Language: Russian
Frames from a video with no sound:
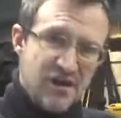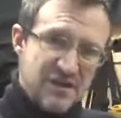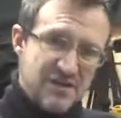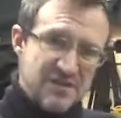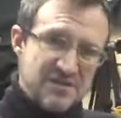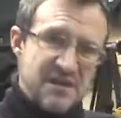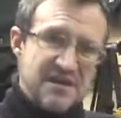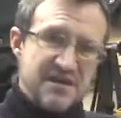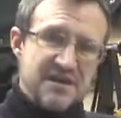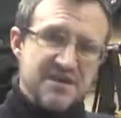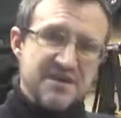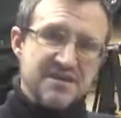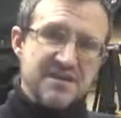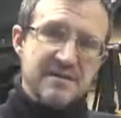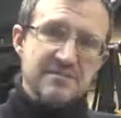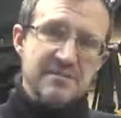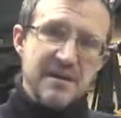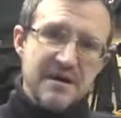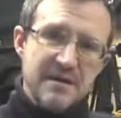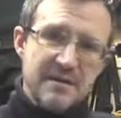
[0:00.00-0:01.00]
То есть какие-то
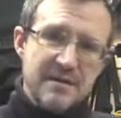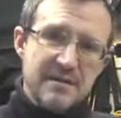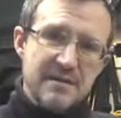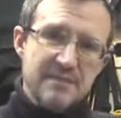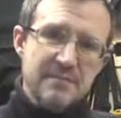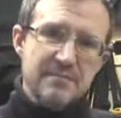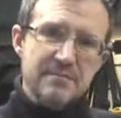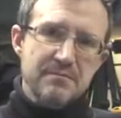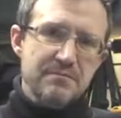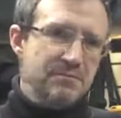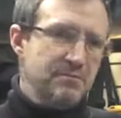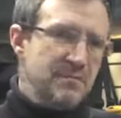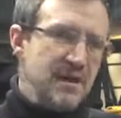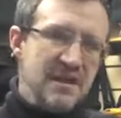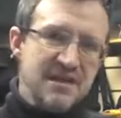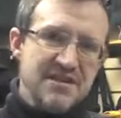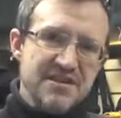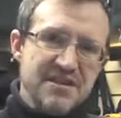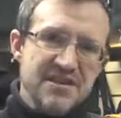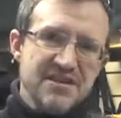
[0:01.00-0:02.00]
там
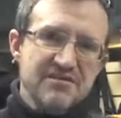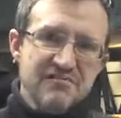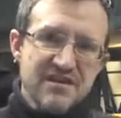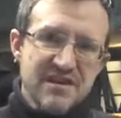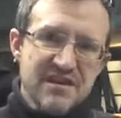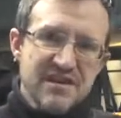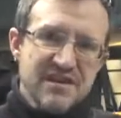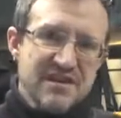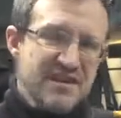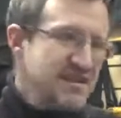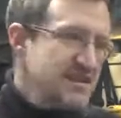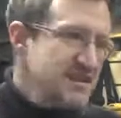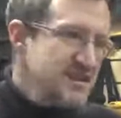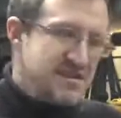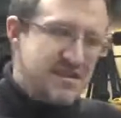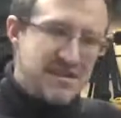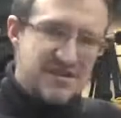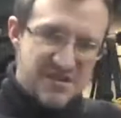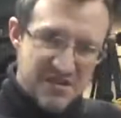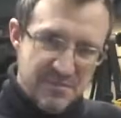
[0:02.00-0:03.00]
Мальдивы,
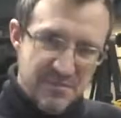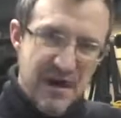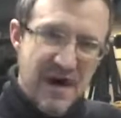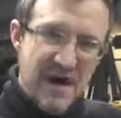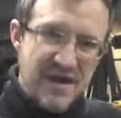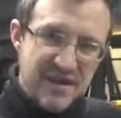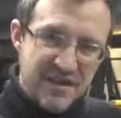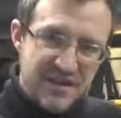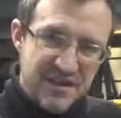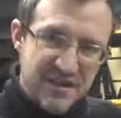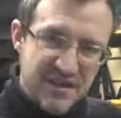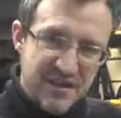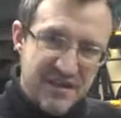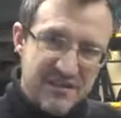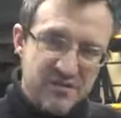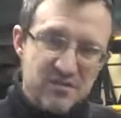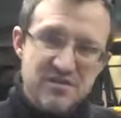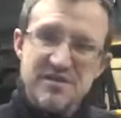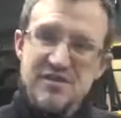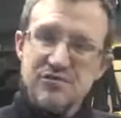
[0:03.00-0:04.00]
Занзибар открыты,
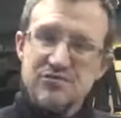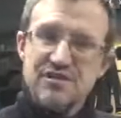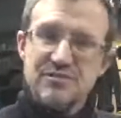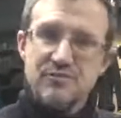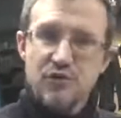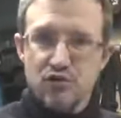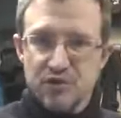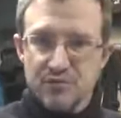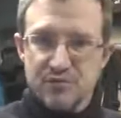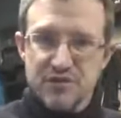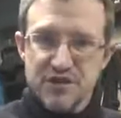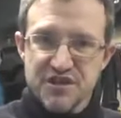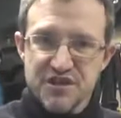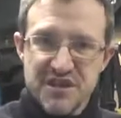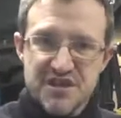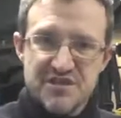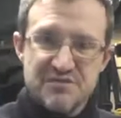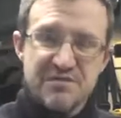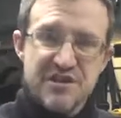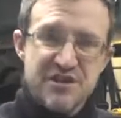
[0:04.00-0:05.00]
То есть люди могут
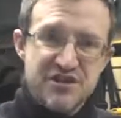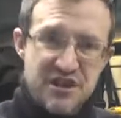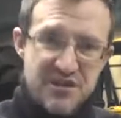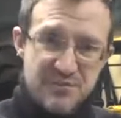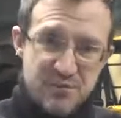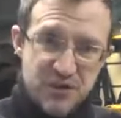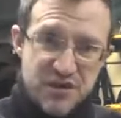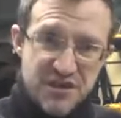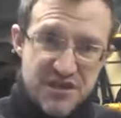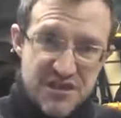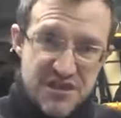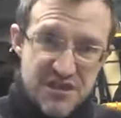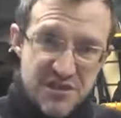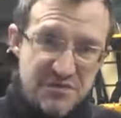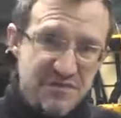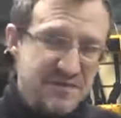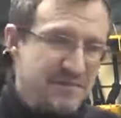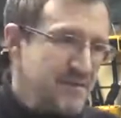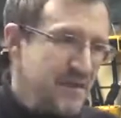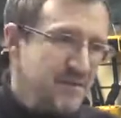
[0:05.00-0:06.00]
путешествовать, начать
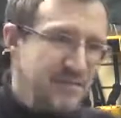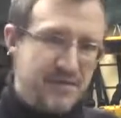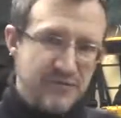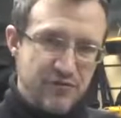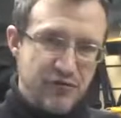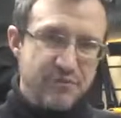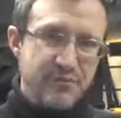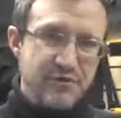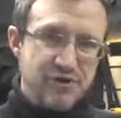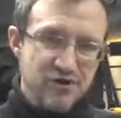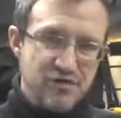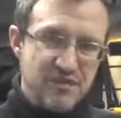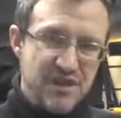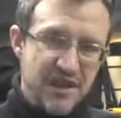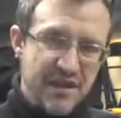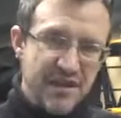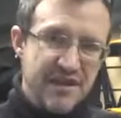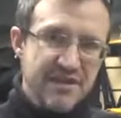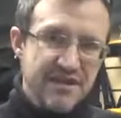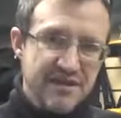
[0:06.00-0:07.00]
путешествовать. Там Европа еще
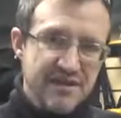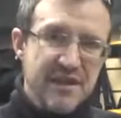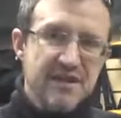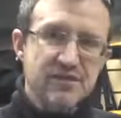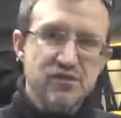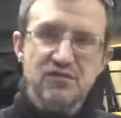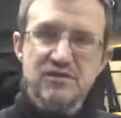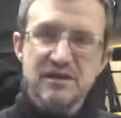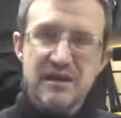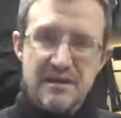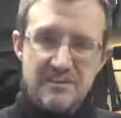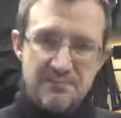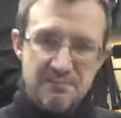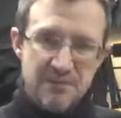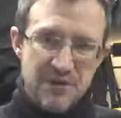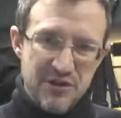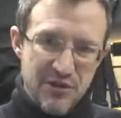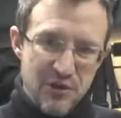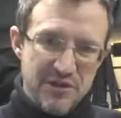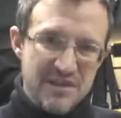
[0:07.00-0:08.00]
закрыта, да, но вот
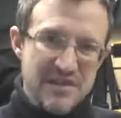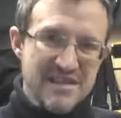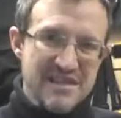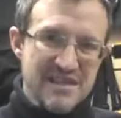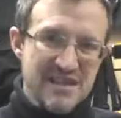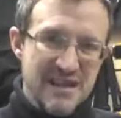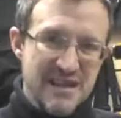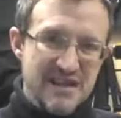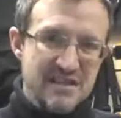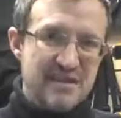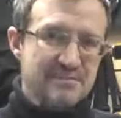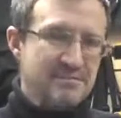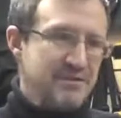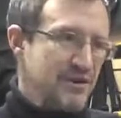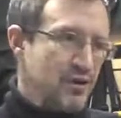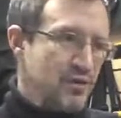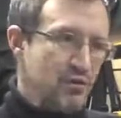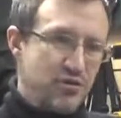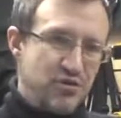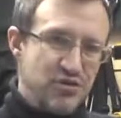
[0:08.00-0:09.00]
многие страны
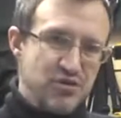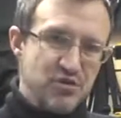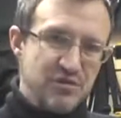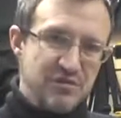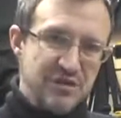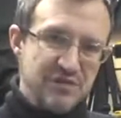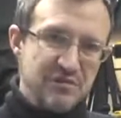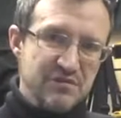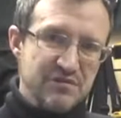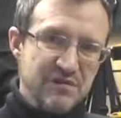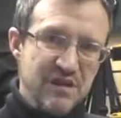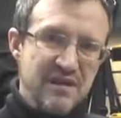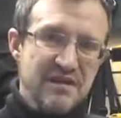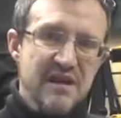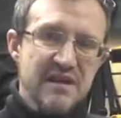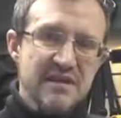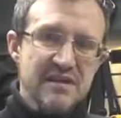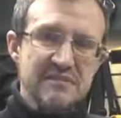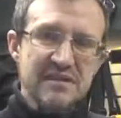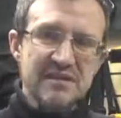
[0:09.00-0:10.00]
потихонечку вот эта вот
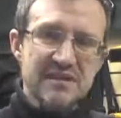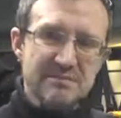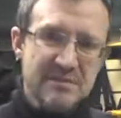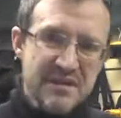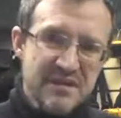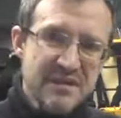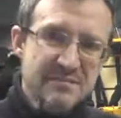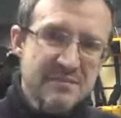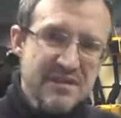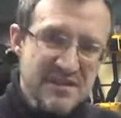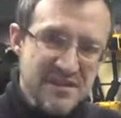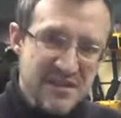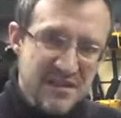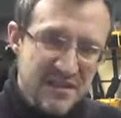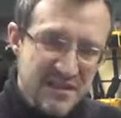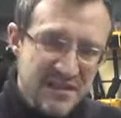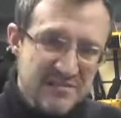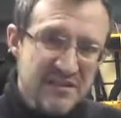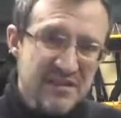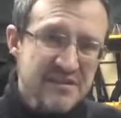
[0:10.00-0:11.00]
волна там этой пандемии
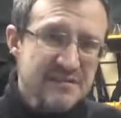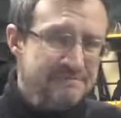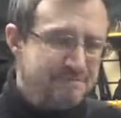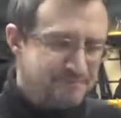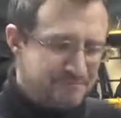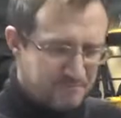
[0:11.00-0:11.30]
схлынывает.